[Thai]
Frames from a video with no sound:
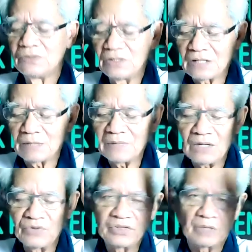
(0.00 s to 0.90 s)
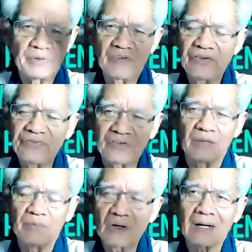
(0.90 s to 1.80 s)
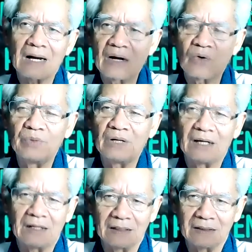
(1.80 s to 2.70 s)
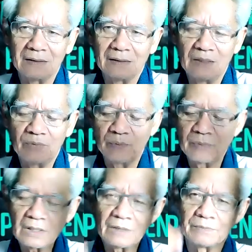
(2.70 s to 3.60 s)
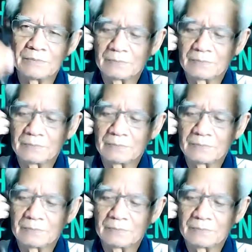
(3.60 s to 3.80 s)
ที่จำได้รู้สึกเป็นวันที่สี่มกราคมยังไงนะที่ผมเริ่ม